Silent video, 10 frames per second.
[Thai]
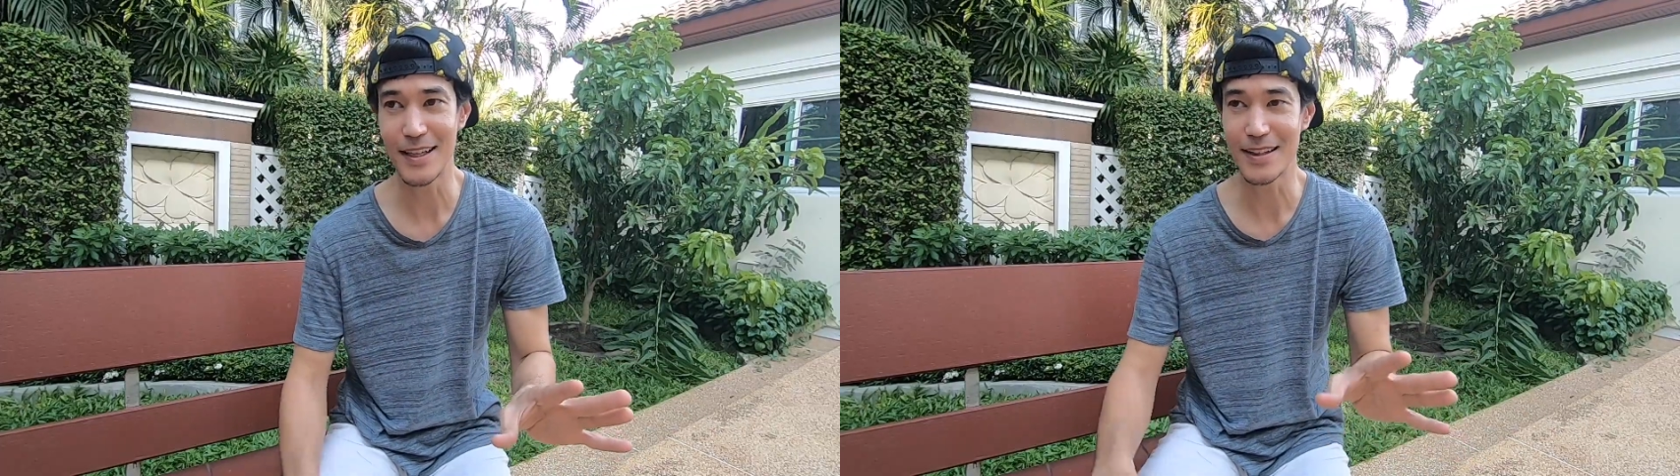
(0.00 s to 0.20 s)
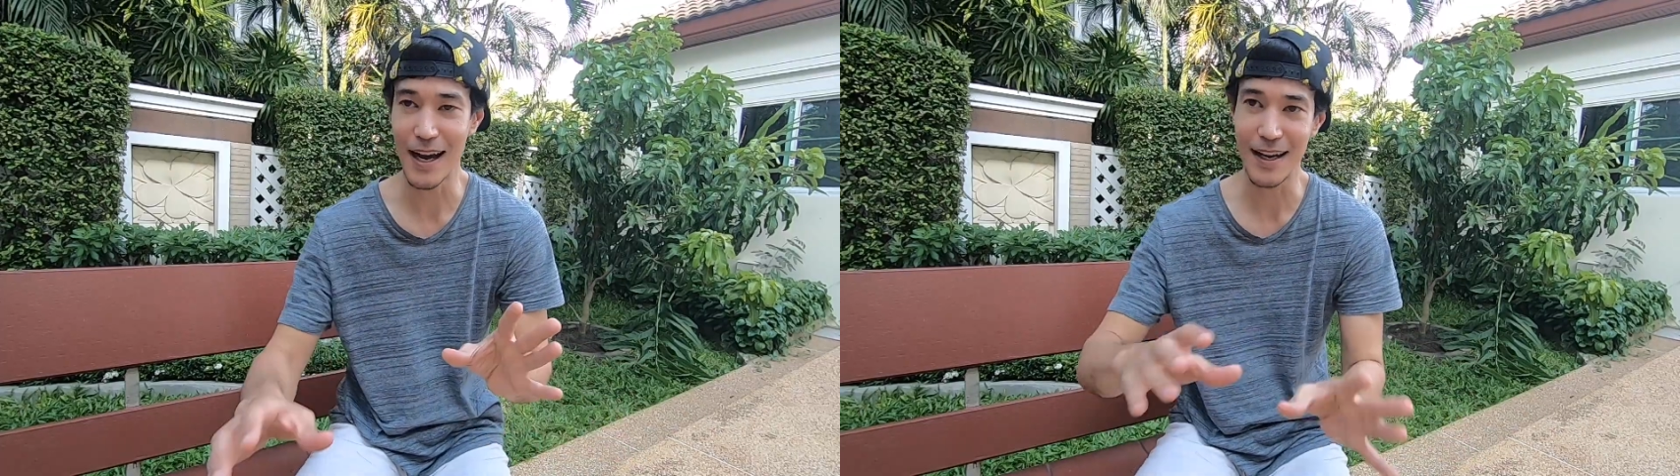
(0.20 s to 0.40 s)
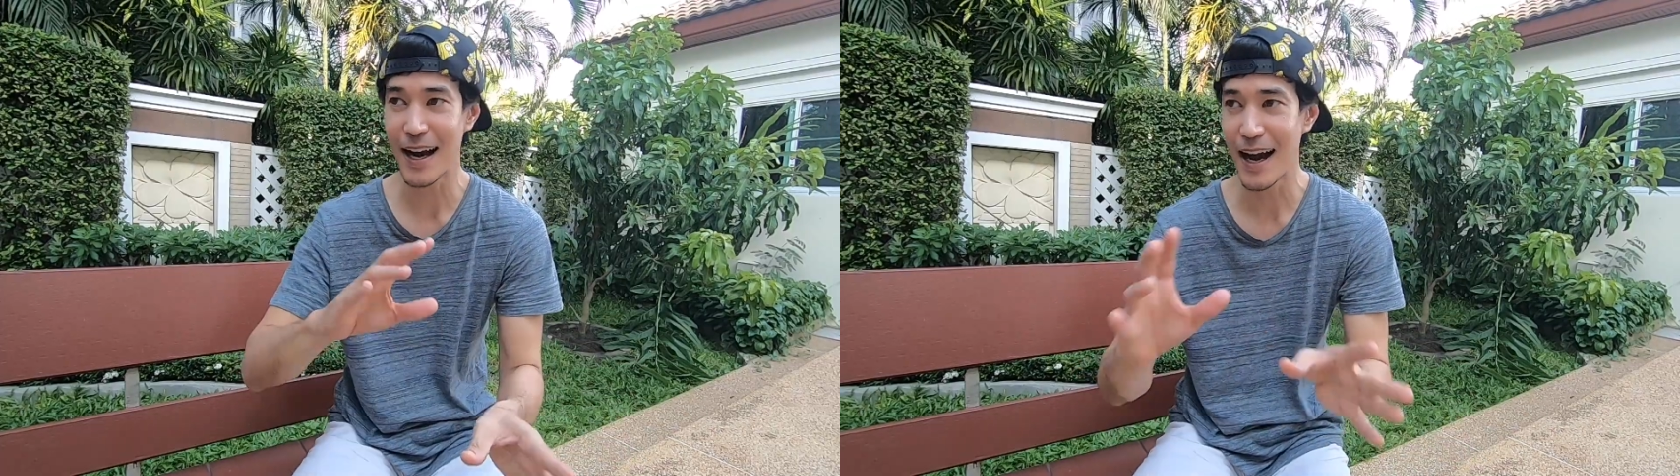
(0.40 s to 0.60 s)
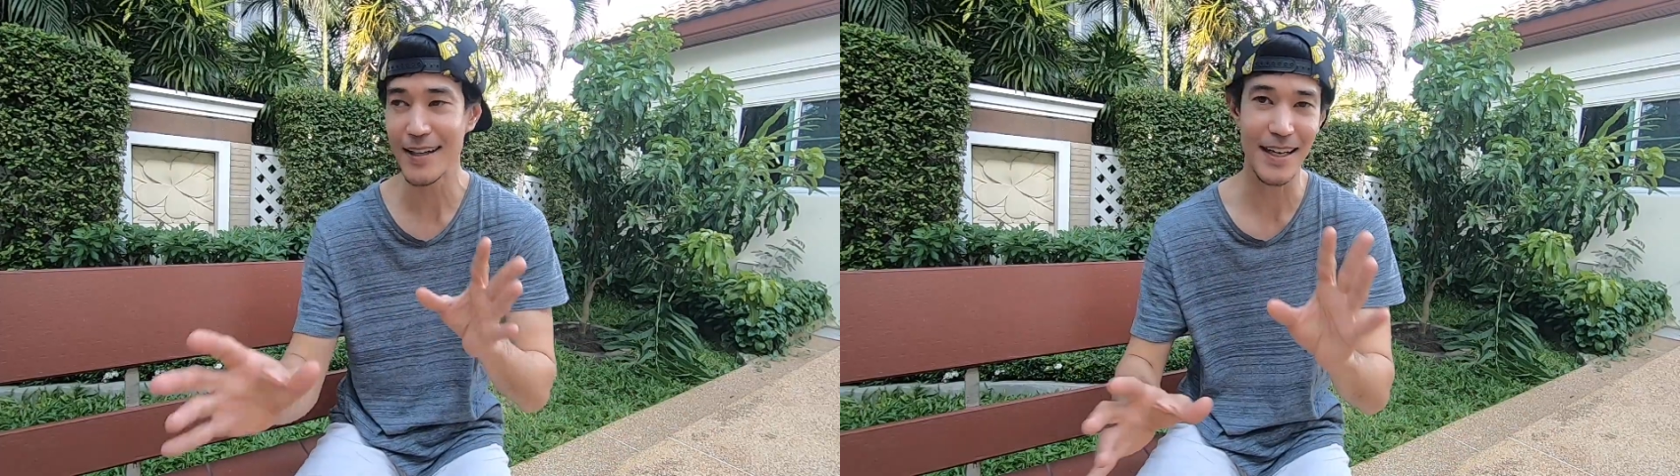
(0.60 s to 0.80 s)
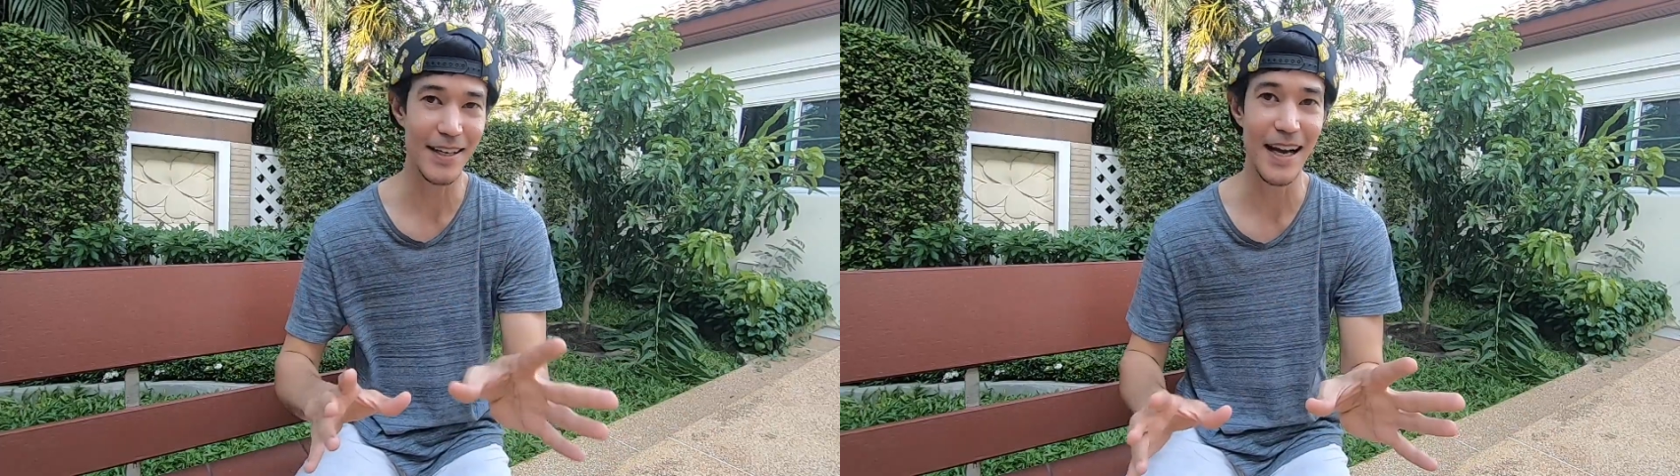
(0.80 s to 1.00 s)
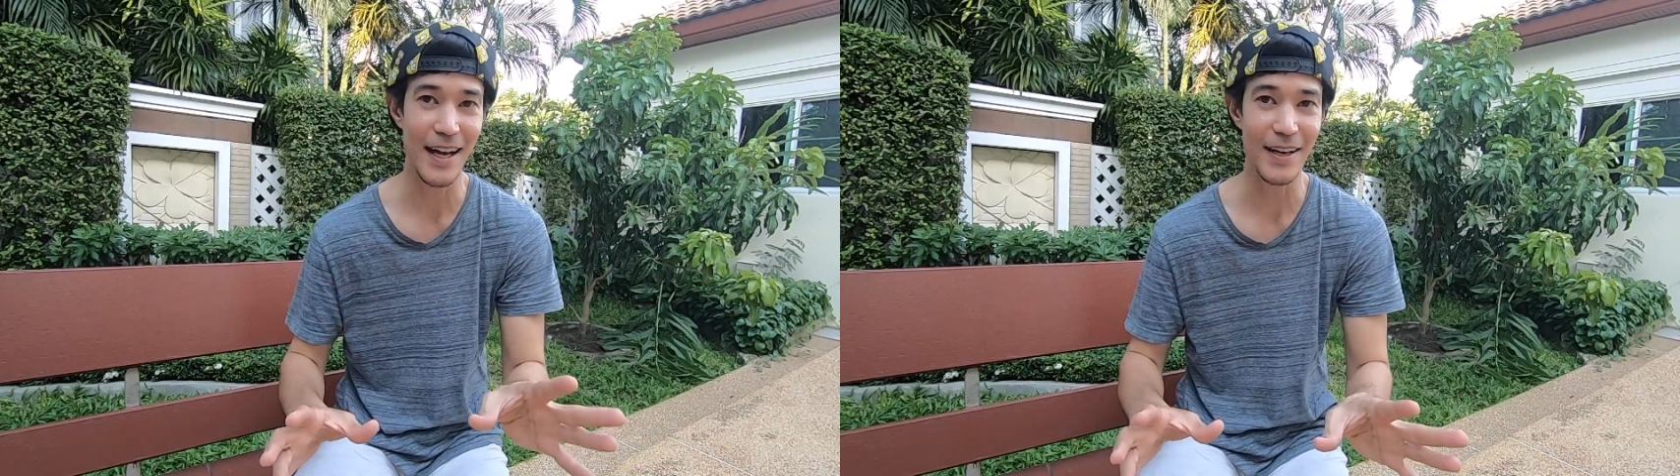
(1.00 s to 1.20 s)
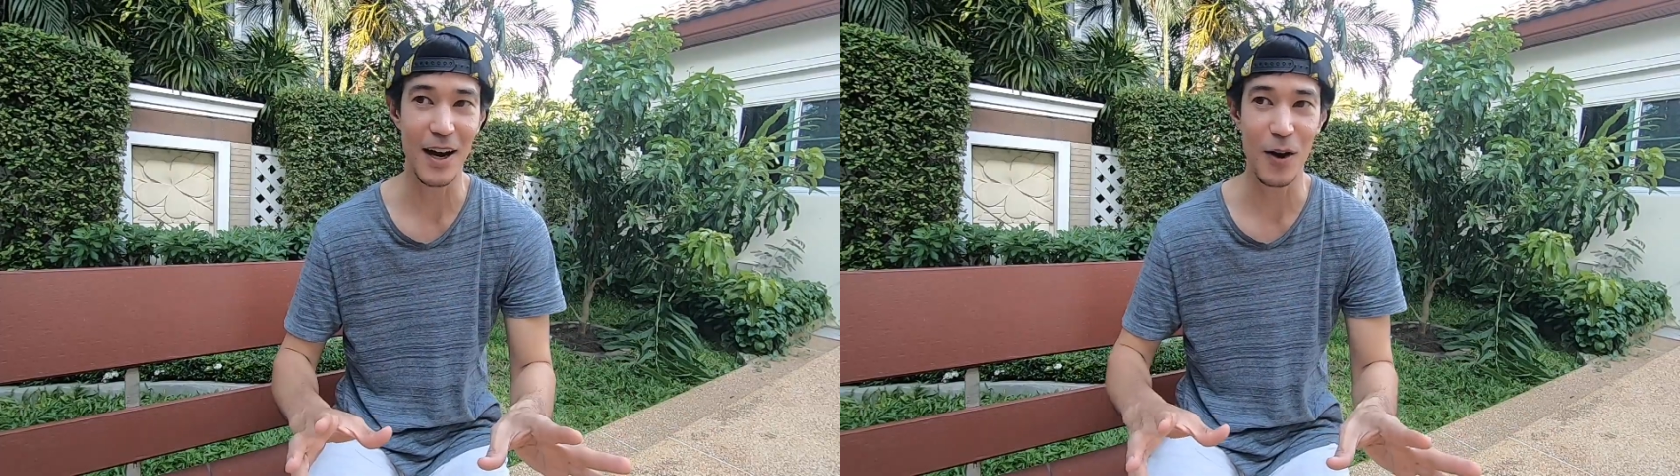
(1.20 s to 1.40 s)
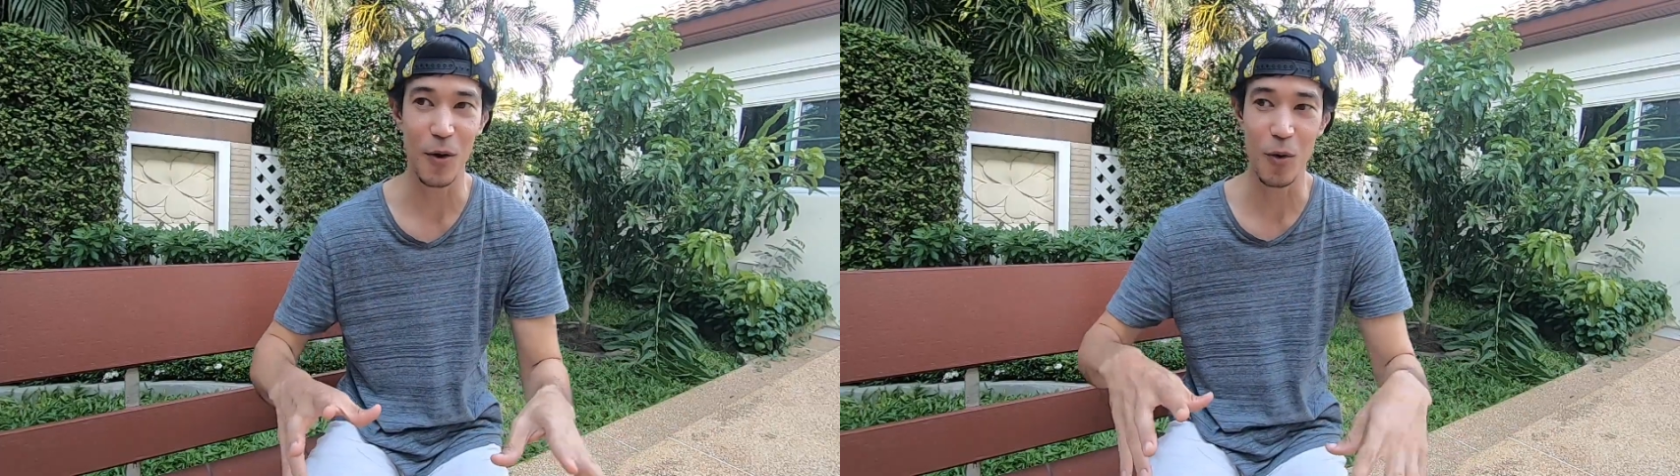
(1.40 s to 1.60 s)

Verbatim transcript: ทางค่ายจักรยานเขา